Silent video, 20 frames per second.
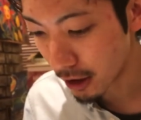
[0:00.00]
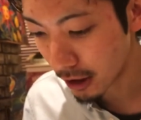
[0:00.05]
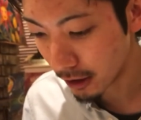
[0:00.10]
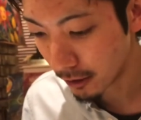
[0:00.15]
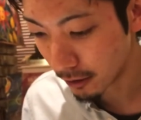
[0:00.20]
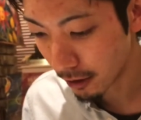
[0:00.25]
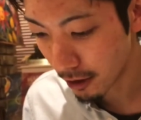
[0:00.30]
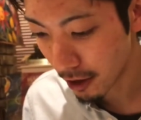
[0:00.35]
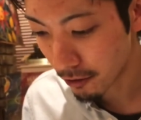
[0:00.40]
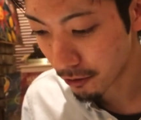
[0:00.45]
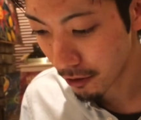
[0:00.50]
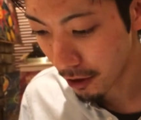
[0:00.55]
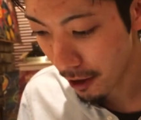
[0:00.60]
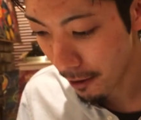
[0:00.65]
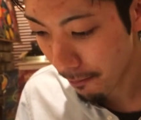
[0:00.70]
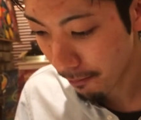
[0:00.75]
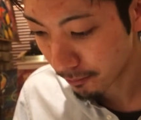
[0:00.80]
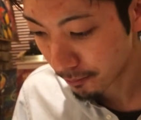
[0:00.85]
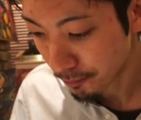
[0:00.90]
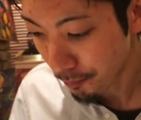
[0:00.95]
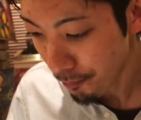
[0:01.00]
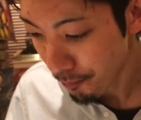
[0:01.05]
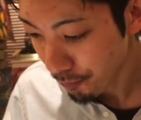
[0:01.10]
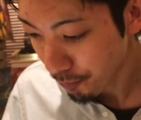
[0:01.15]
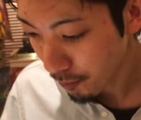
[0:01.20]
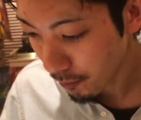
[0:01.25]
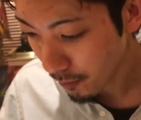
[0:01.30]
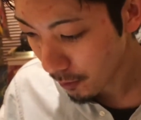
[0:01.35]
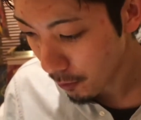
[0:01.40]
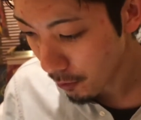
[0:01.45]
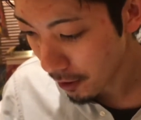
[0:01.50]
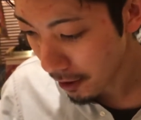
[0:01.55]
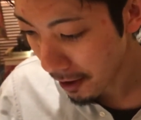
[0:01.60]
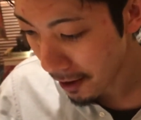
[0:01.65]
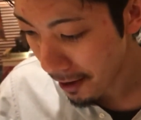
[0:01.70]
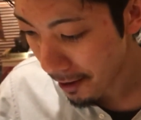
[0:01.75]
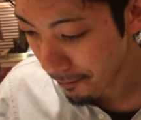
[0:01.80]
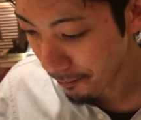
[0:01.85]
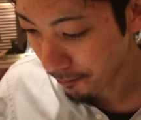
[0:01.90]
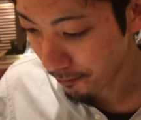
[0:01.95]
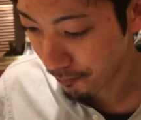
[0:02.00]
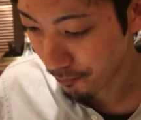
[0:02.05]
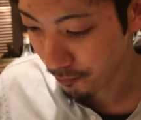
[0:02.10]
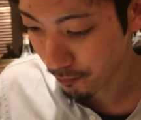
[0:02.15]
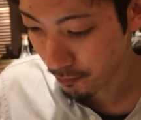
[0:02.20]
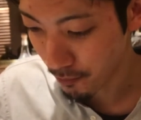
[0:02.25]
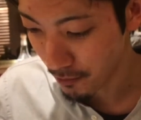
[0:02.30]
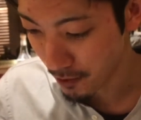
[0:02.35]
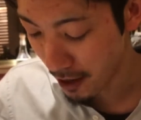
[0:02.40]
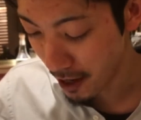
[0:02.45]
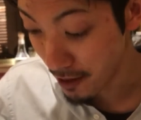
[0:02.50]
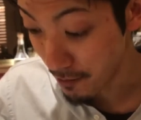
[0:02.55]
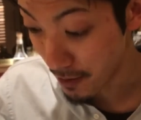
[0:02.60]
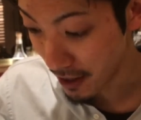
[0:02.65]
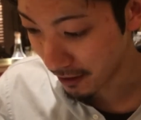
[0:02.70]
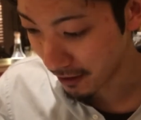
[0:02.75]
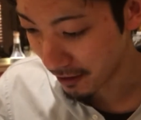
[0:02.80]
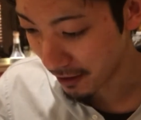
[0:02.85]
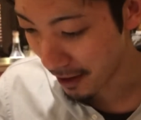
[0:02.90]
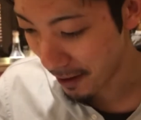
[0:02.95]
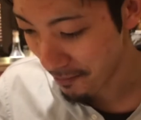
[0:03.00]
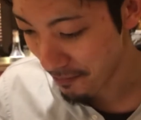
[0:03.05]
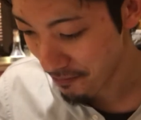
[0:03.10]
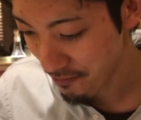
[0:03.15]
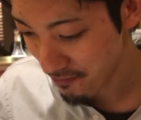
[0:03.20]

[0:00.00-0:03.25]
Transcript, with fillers: りですねこれが相まった